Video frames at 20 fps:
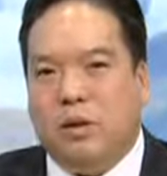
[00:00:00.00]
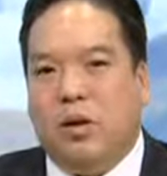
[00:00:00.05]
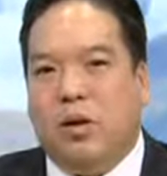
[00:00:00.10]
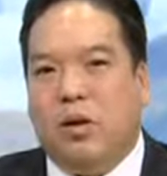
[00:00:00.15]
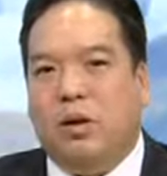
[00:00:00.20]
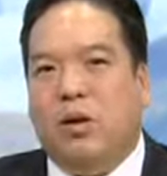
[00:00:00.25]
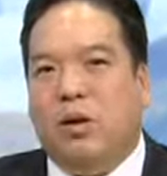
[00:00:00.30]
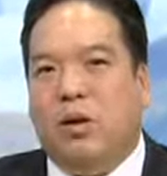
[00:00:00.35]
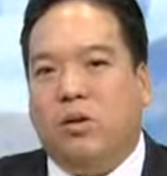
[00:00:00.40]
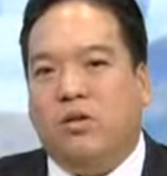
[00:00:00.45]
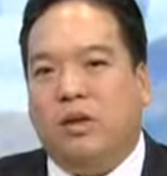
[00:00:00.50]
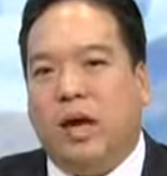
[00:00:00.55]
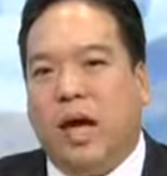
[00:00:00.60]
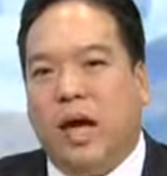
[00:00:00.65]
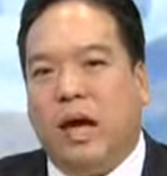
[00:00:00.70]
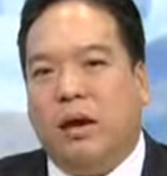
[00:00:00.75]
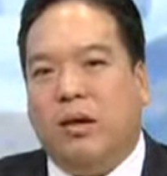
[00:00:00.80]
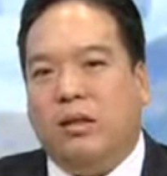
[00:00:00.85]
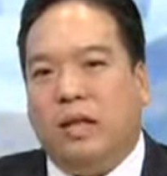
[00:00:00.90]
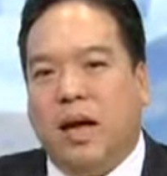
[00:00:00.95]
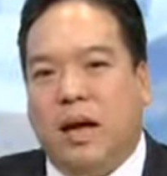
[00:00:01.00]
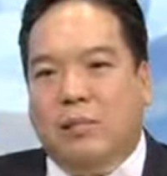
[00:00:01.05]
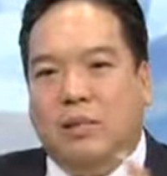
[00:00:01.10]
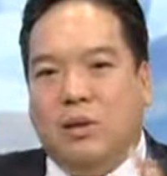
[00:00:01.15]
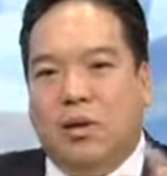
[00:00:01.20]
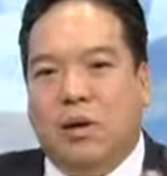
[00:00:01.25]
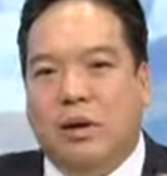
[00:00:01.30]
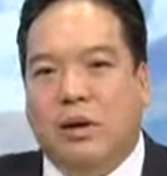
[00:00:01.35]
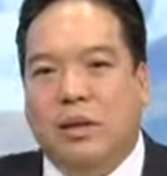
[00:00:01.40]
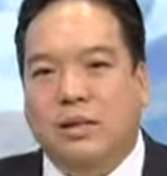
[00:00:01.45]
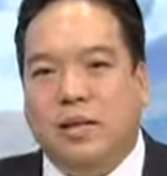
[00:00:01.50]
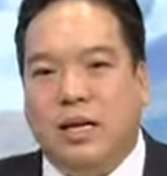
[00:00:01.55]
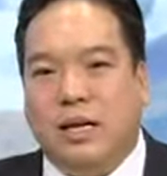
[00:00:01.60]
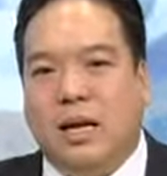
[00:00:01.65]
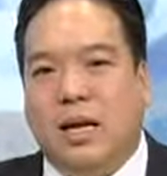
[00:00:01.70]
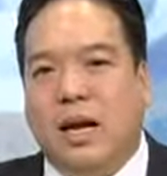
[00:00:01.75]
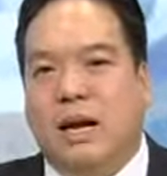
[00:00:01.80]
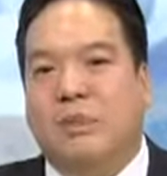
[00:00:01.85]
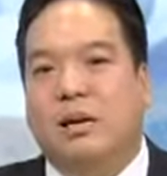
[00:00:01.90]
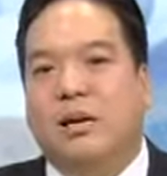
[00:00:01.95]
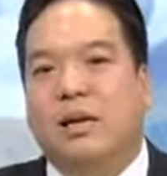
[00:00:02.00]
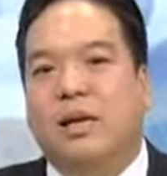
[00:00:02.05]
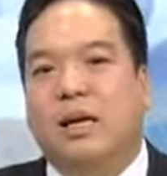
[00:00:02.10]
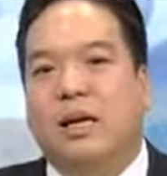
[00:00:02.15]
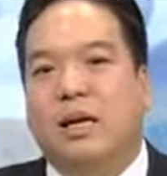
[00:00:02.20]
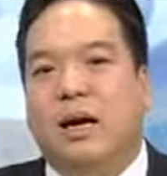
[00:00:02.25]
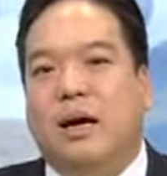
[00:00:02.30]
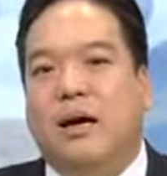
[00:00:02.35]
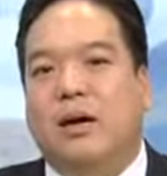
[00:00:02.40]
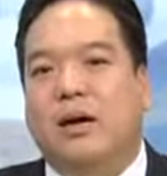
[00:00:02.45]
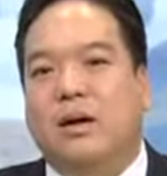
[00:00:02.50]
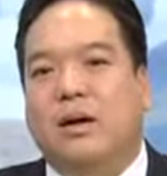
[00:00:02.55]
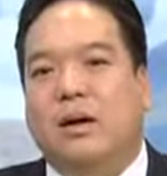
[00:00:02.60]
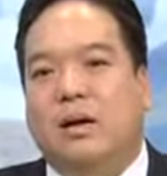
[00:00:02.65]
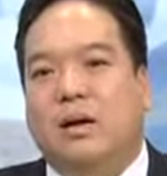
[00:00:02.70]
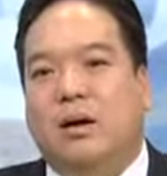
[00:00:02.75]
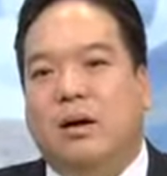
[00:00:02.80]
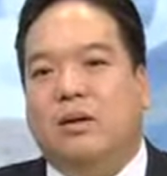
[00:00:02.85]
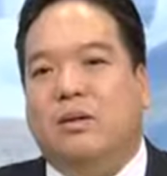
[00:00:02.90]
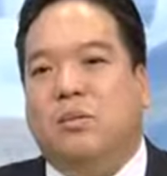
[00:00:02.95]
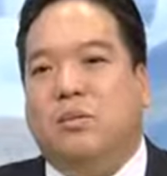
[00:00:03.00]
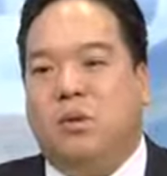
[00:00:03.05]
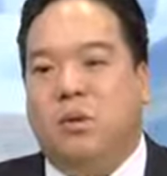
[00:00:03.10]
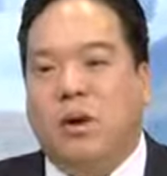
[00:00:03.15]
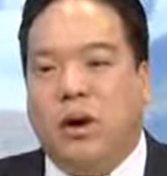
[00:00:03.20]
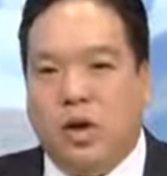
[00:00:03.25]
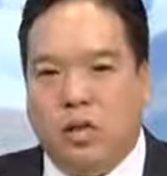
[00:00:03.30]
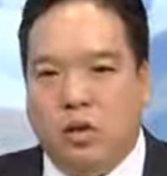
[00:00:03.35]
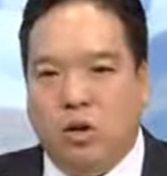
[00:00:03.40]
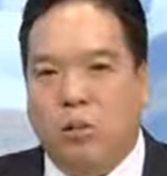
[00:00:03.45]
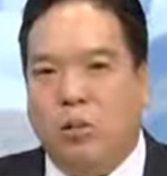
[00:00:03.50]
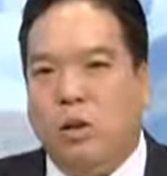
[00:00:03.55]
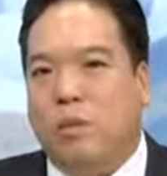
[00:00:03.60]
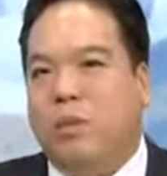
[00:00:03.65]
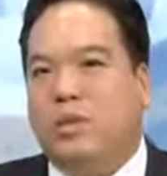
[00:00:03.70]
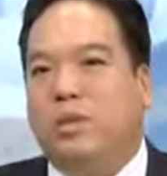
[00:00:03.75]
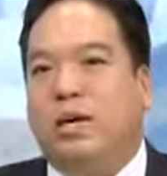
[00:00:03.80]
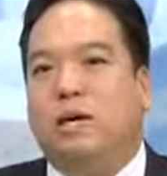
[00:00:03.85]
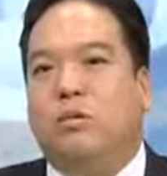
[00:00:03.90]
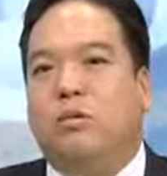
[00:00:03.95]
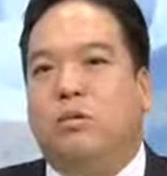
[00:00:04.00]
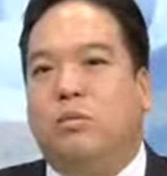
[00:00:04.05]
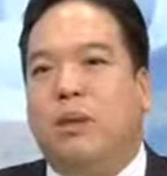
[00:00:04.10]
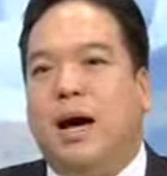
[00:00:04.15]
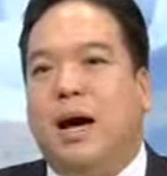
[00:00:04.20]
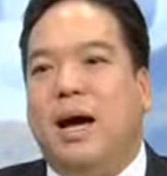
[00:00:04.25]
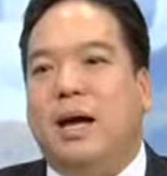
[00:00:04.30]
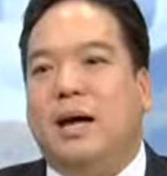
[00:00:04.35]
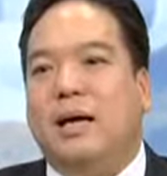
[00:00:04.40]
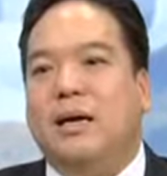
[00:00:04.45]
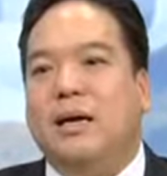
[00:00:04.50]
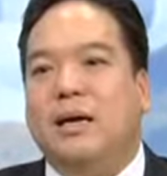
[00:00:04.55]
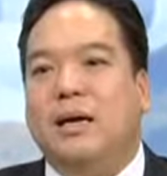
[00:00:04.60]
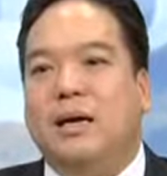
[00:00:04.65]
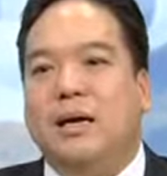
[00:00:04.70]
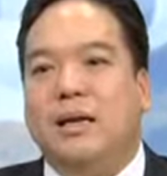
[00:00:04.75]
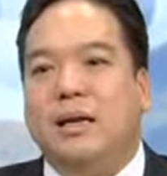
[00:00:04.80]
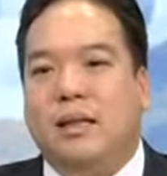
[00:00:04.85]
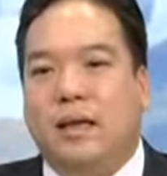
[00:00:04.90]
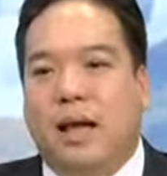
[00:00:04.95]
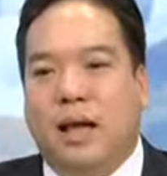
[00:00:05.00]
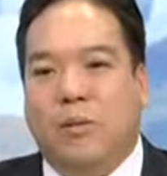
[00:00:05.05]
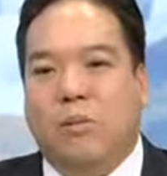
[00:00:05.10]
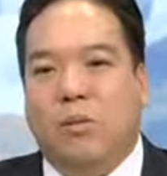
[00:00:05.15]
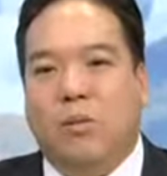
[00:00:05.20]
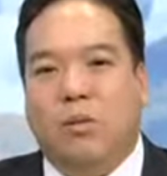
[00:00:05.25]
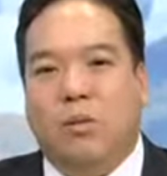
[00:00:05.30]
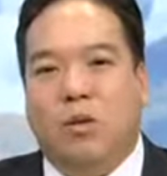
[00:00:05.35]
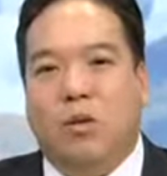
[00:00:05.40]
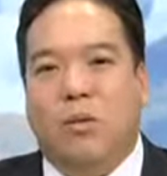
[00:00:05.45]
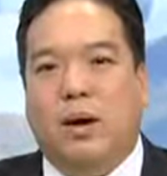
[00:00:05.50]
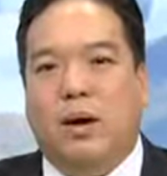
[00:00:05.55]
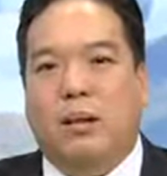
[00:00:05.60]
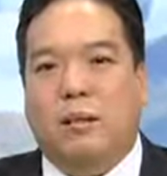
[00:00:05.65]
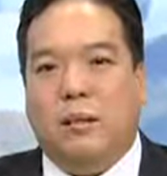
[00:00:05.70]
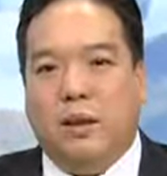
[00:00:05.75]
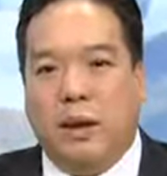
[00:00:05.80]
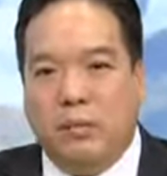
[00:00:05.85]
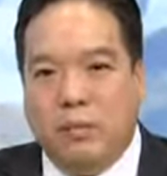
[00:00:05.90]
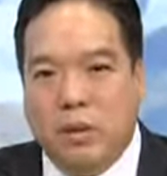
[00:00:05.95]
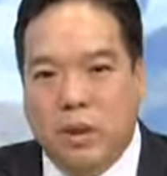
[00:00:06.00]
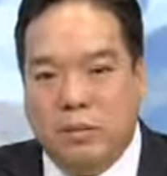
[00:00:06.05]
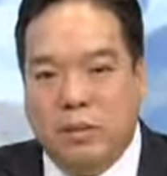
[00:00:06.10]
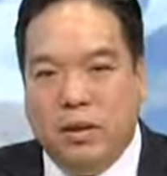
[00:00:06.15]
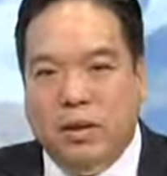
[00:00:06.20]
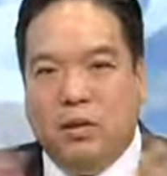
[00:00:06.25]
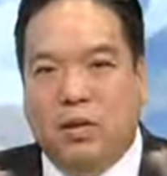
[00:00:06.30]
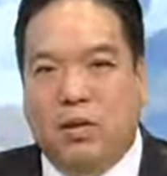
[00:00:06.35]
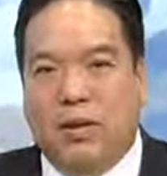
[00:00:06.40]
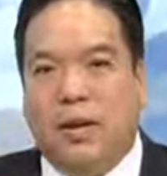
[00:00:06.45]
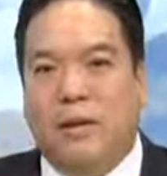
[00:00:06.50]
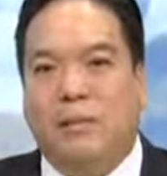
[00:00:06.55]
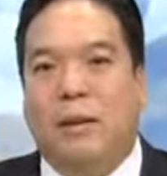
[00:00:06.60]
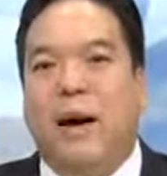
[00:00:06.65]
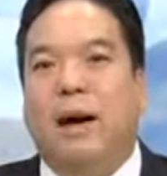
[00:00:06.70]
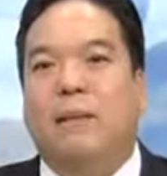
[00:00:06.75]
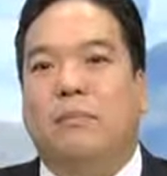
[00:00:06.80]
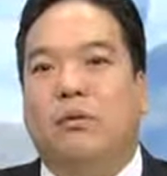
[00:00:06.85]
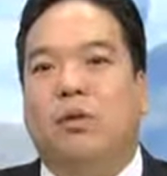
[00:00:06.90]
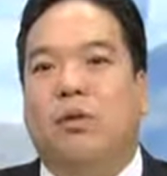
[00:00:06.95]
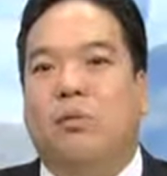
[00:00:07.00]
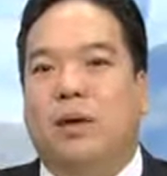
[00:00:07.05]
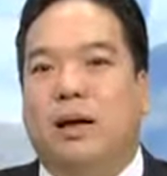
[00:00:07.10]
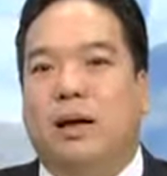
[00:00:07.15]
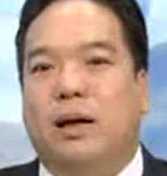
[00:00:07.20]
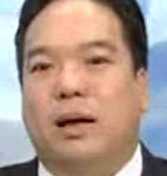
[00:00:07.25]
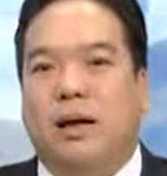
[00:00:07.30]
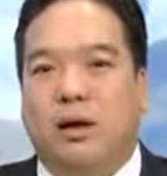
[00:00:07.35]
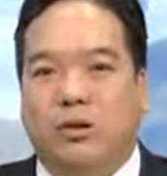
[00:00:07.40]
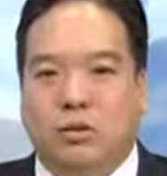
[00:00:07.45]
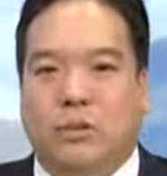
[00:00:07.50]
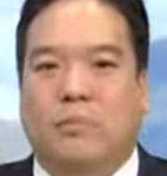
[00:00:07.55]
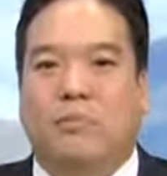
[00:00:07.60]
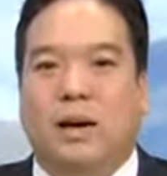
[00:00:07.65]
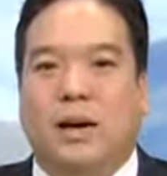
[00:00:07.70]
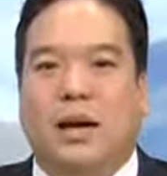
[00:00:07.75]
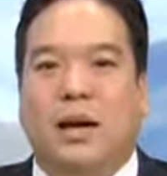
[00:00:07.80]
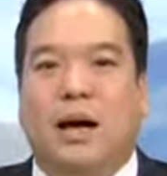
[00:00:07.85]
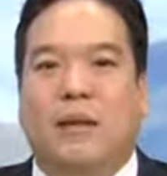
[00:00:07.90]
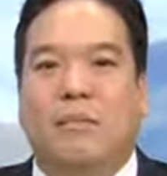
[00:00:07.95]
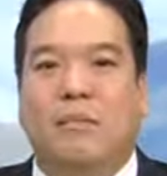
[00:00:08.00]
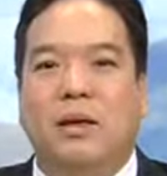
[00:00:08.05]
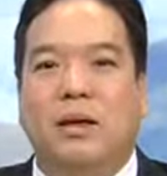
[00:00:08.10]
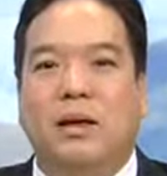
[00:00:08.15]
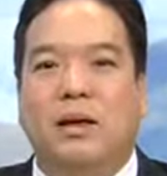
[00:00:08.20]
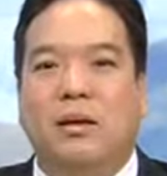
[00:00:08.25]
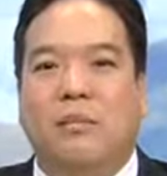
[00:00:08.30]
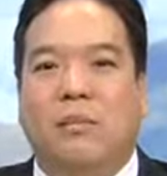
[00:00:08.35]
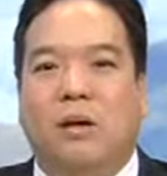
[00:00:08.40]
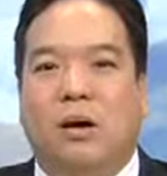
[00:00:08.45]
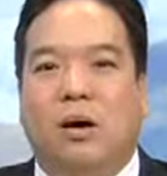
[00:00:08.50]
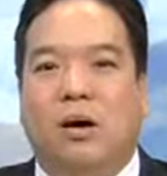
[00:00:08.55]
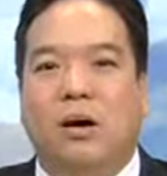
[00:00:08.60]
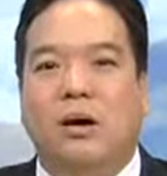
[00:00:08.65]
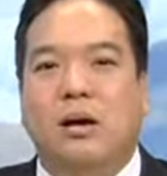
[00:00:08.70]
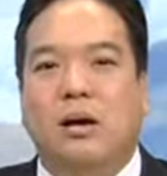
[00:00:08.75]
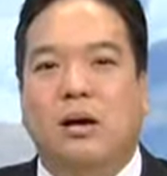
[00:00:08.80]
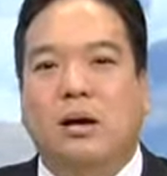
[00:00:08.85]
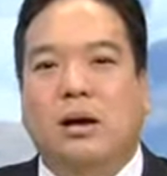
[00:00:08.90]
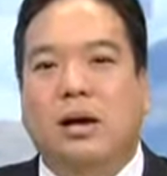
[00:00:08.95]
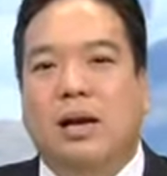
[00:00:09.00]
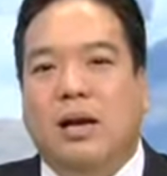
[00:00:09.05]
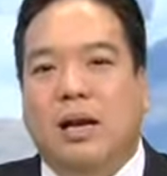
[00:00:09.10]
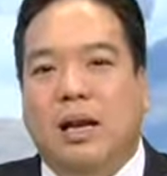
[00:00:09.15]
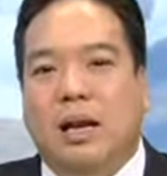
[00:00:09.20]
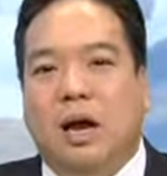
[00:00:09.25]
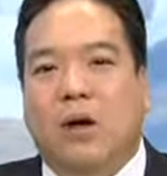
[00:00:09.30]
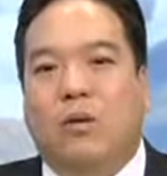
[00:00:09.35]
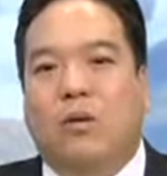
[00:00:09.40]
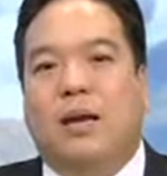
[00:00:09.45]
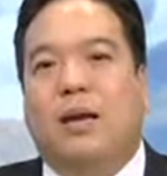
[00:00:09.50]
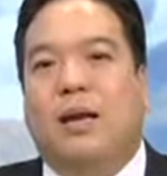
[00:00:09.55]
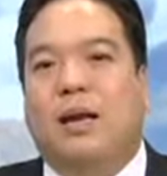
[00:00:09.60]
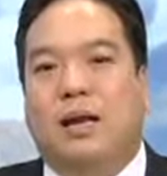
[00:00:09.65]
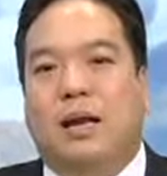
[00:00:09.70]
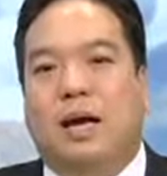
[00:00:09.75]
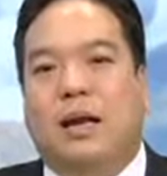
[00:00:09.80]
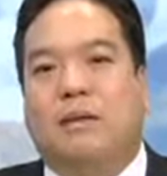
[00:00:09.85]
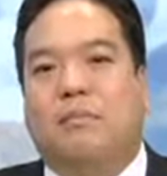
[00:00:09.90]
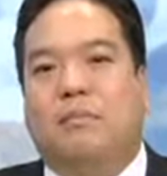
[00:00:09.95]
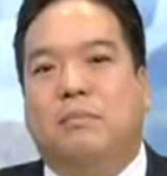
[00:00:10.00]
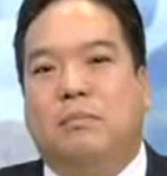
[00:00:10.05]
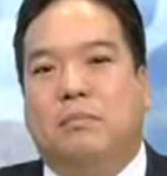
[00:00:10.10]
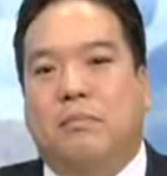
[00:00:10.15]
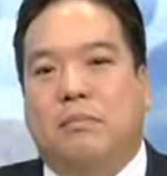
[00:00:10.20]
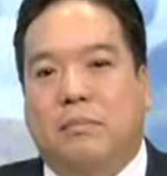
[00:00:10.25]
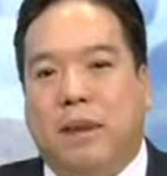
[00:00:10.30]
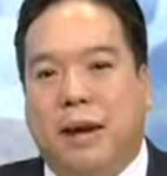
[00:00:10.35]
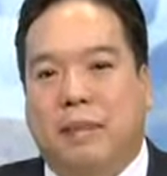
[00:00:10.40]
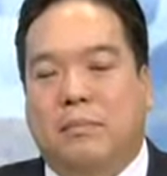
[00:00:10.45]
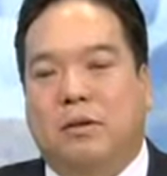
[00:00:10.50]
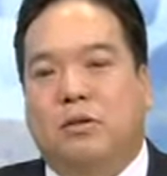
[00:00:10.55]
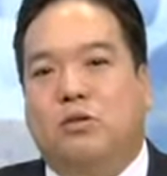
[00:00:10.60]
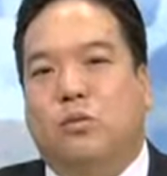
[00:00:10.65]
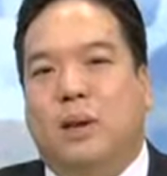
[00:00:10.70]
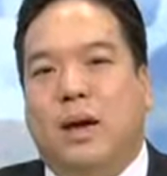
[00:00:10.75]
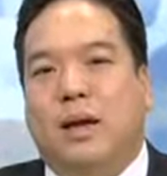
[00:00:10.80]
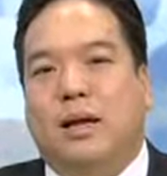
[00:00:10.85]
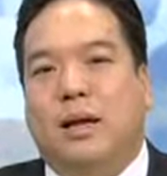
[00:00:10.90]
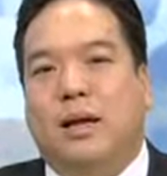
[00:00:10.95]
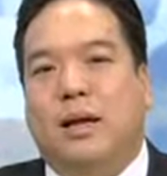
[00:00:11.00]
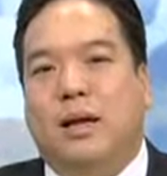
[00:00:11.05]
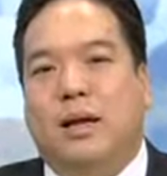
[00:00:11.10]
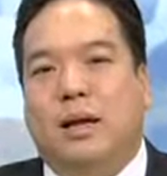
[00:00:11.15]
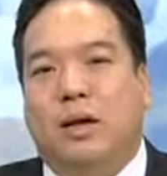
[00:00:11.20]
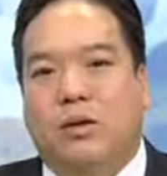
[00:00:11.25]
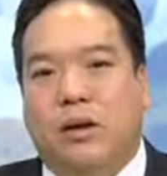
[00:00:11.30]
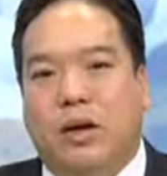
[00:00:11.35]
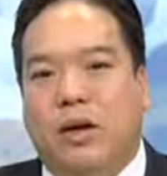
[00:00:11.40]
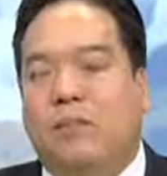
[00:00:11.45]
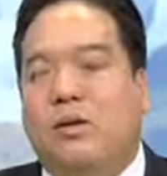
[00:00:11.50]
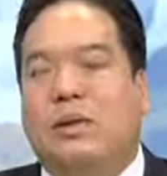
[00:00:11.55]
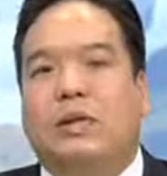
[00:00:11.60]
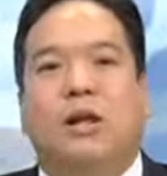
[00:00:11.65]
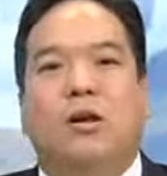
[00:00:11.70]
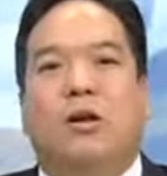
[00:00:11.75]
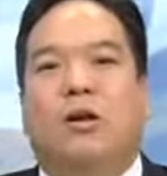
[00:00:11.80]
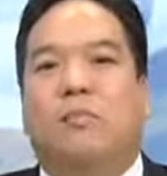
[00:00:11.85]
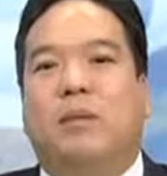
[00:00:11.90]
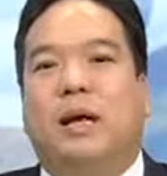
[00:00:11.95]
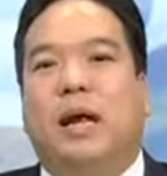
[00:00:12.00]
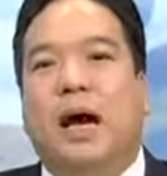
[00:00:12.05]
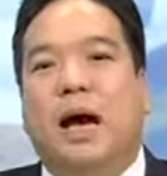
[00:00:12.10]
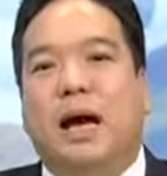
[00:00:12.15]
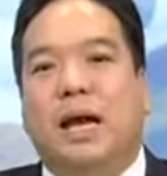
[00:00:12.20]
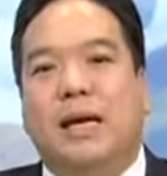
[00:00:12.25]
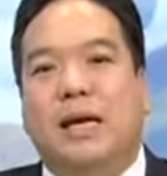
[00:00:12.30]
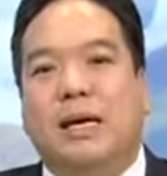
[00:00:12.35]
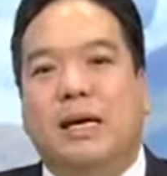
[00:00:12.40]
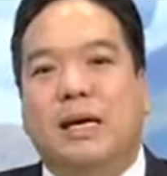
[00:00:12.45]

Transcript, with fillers: ตอนก่อสร้างก็ตามตอนจัดหาพื้นที่เนี่ยเราอาจจะมองว่ากระทบกับประชาชนบ้าง แต่ผมมองว่าในเพื่อประโยชน์ในภาพรวมเนี่ยเราจำเป็นครับเพราะเราเดินกันแบบปัจจุบันเนี่ยเราเดินไปตลอดไม่ได้